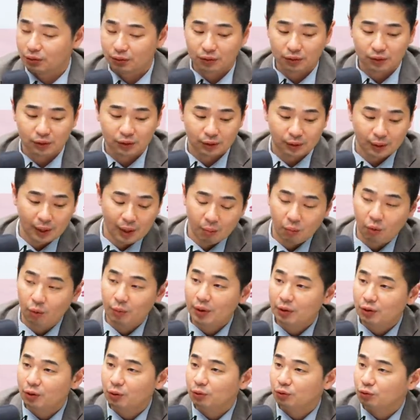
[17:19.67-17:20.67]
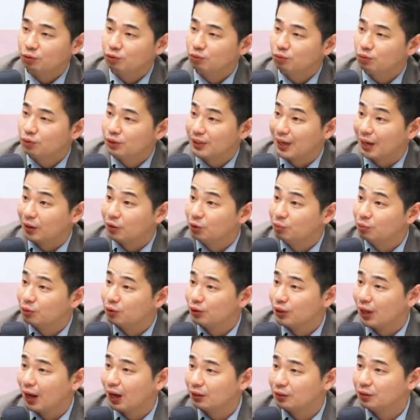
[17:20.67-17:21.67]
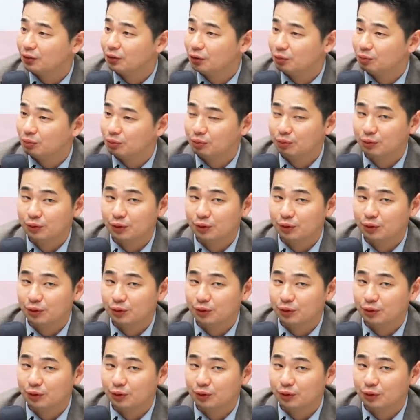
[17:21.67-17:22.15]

그 모멘텀도 충분히 작년부터 네, 나왔었던 네네네.